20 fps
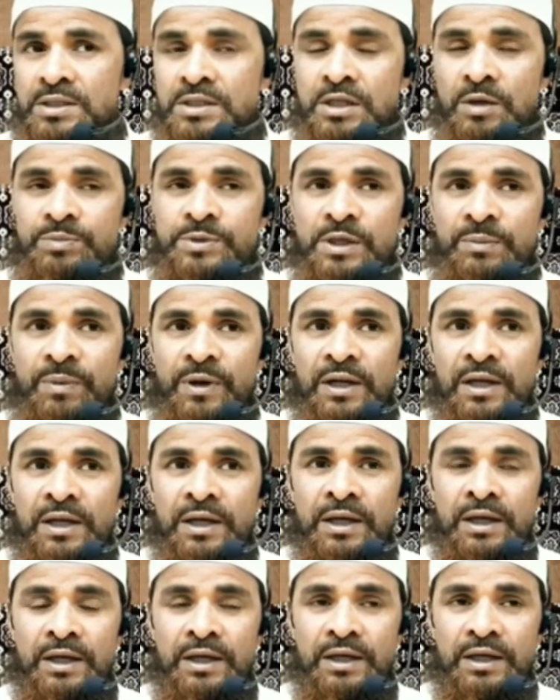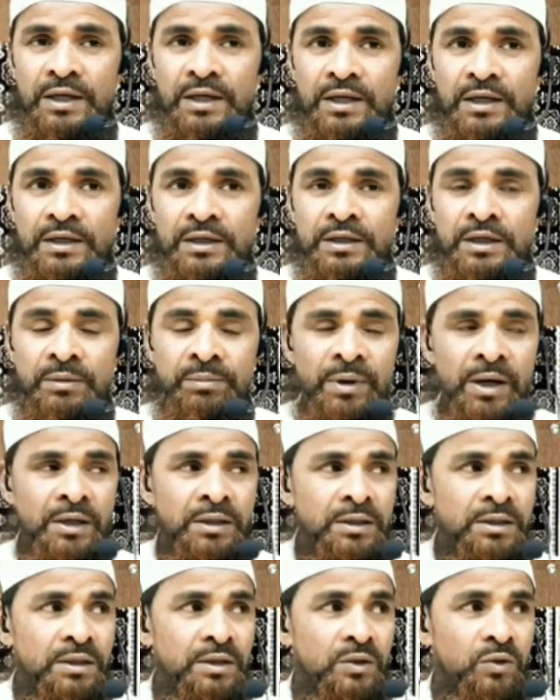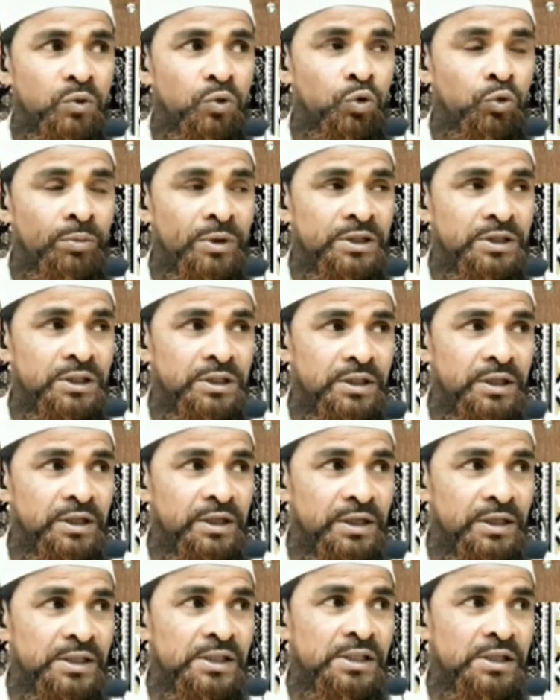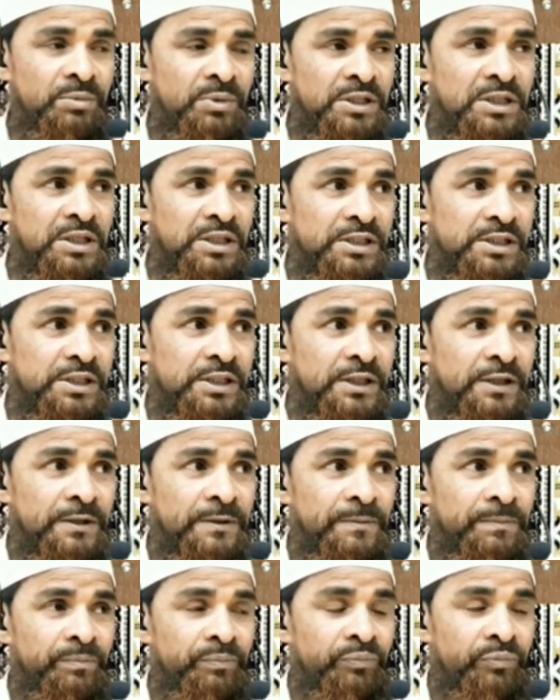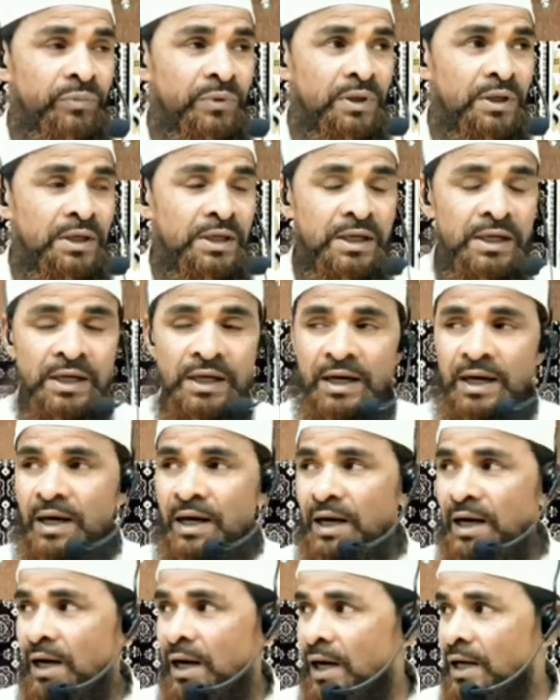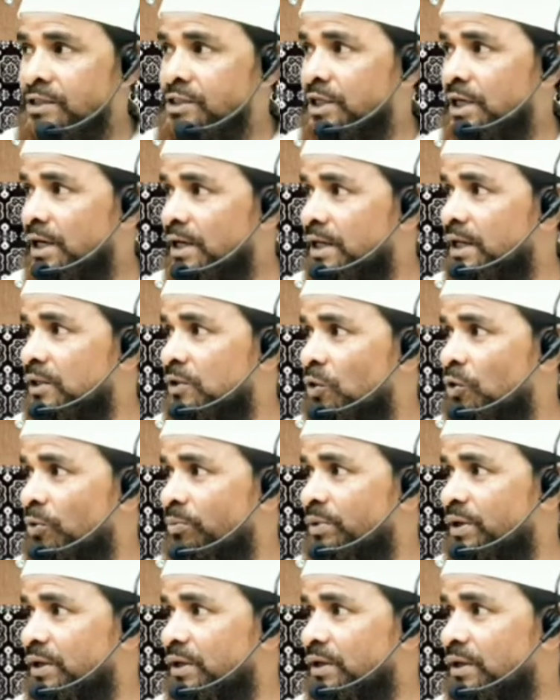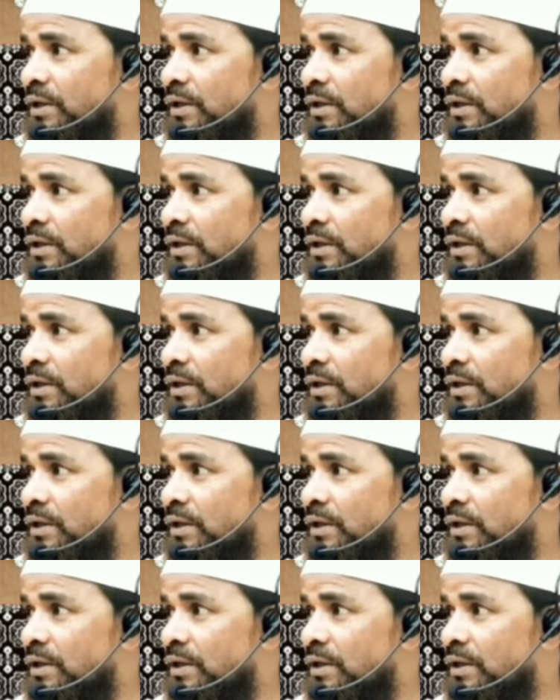सबसे पहले ये बात खूब अच्छे तरीके से समझ लीजिए कि आजकल के दौर में